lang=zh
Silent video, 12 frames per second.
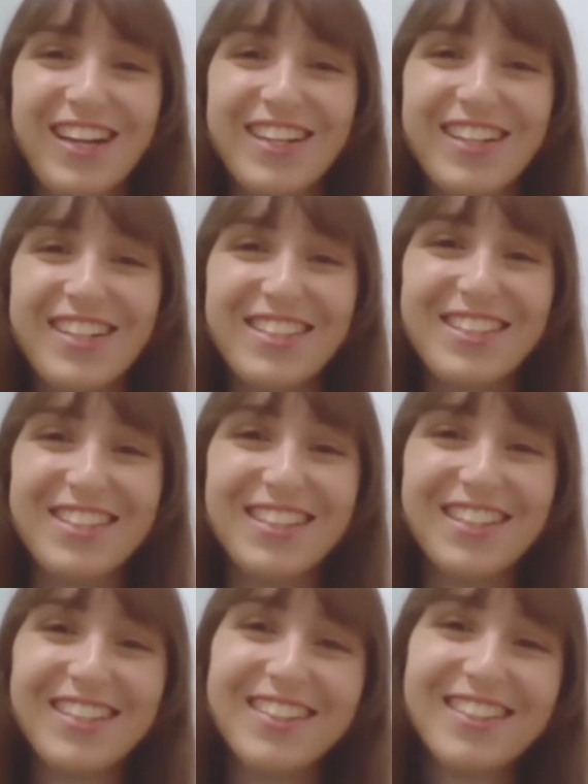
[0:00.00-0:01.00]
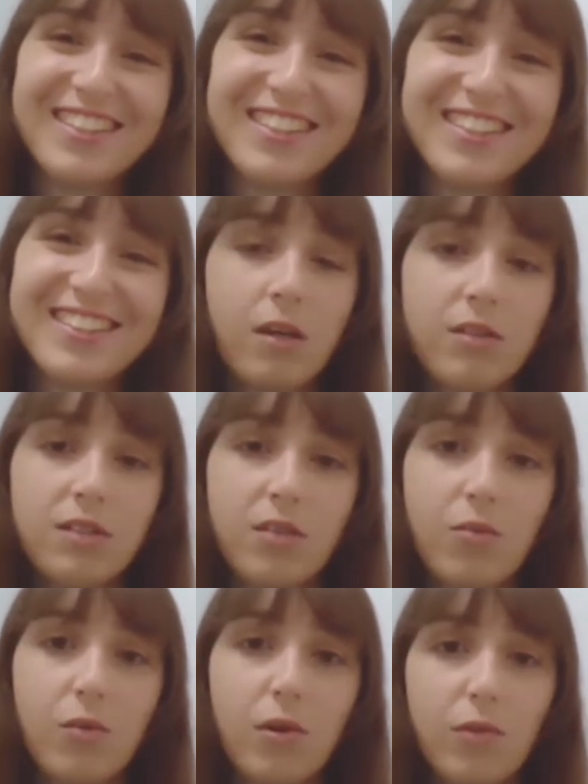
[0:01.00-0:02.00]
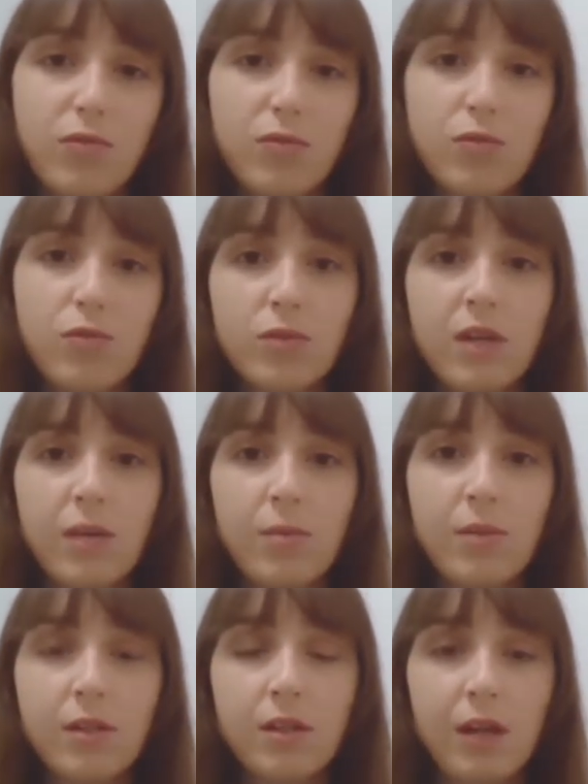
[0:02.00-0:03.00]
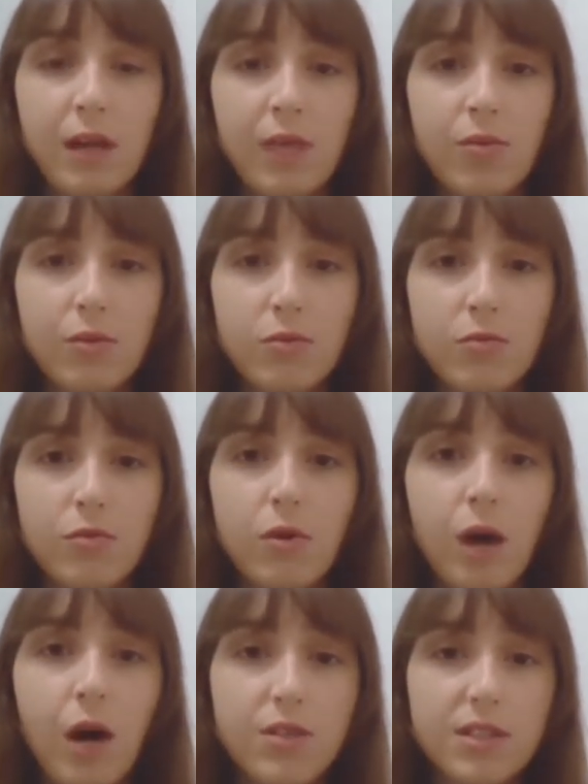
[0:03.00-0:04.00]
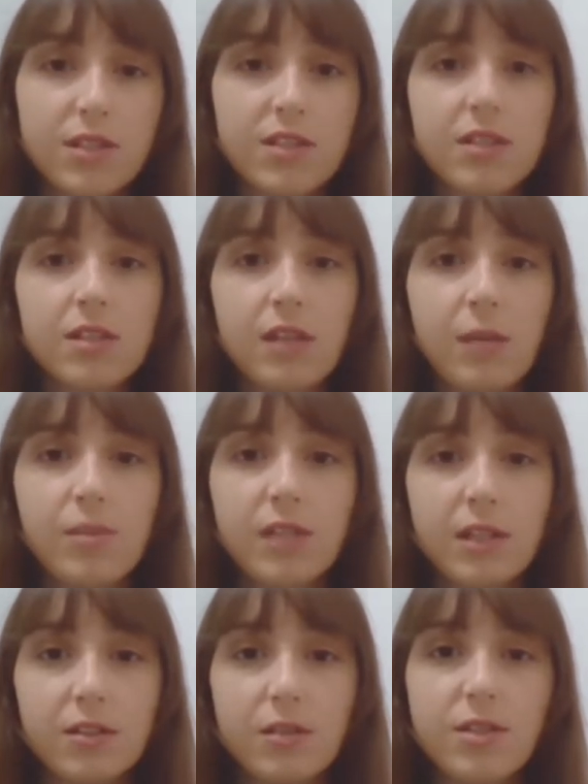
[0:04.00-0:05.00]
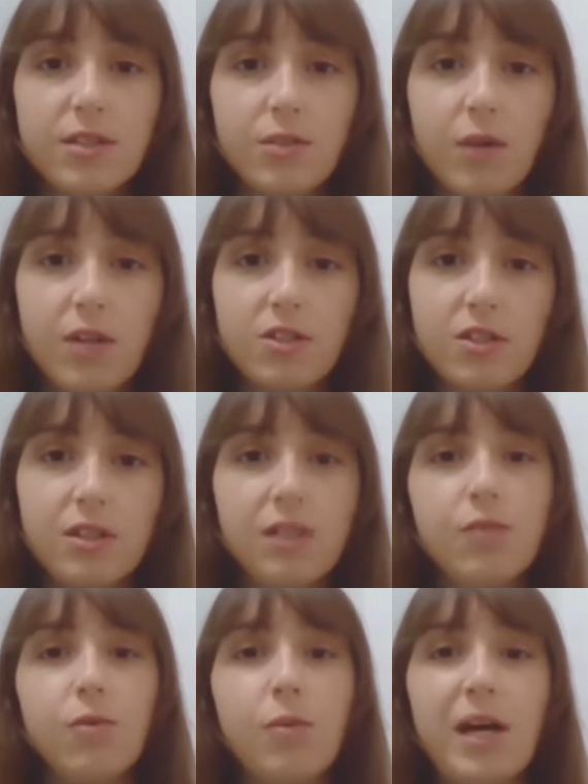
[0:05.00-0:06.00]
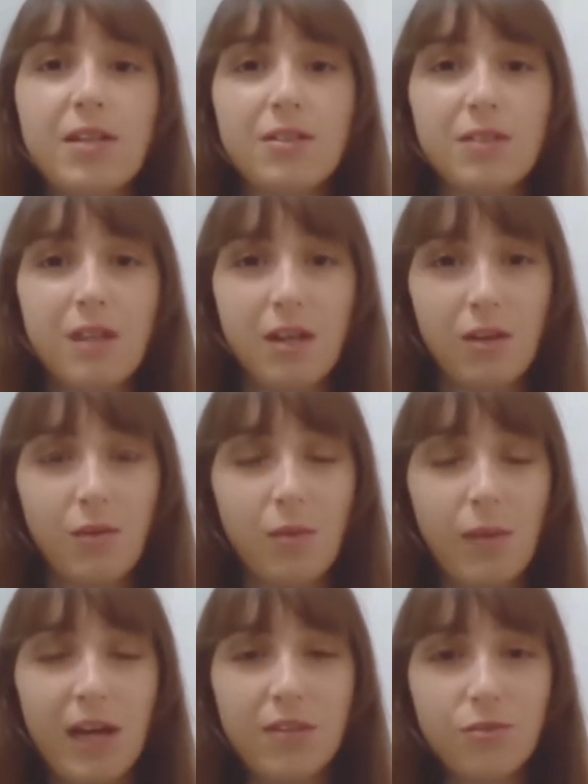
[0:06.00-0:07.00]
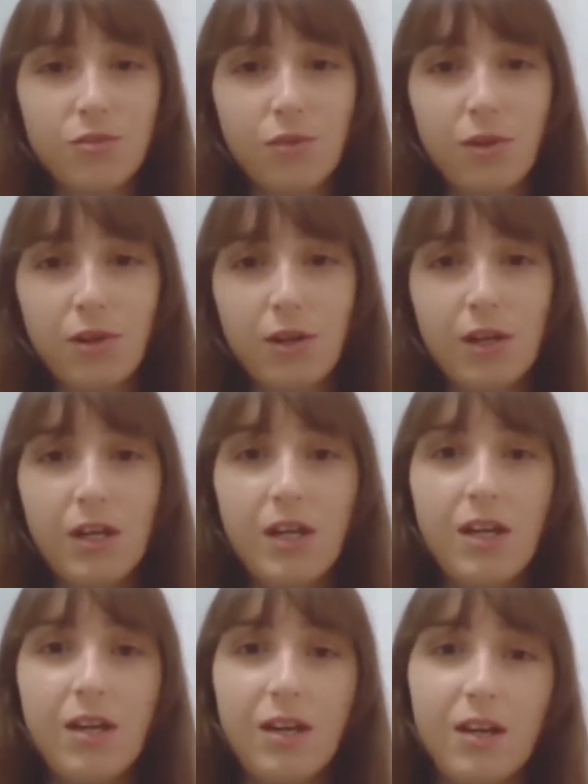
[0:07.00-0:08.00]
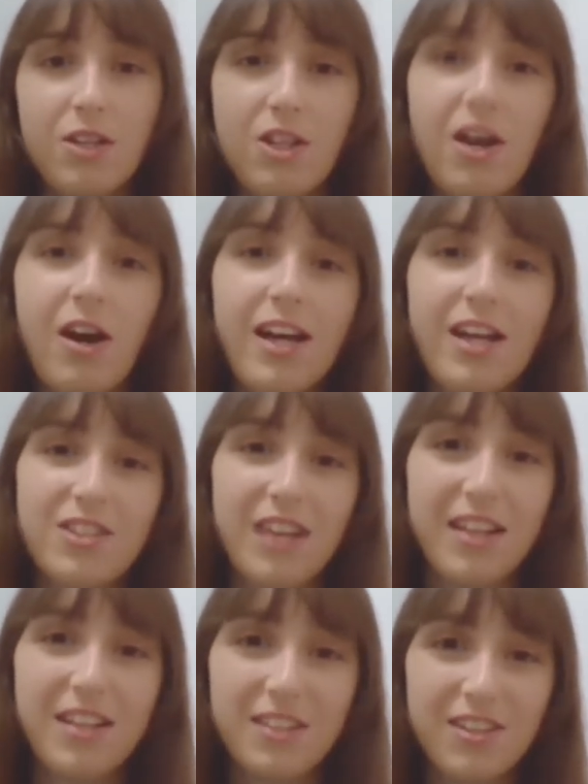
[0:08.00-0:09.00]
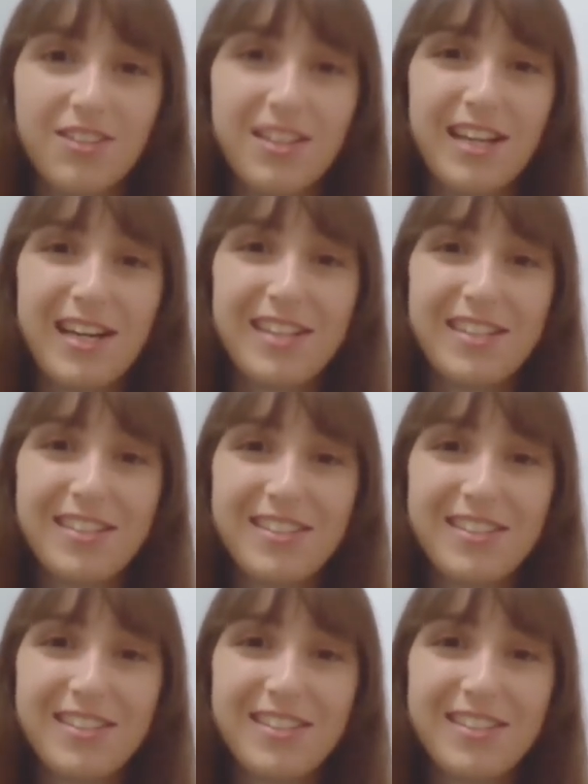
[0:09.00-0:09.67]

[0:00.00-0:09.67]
很可惜。而且我父母他们来过中国好几次，他们也特别喜欢这里。我妈，我妈都说，呃，上海是她第二个家。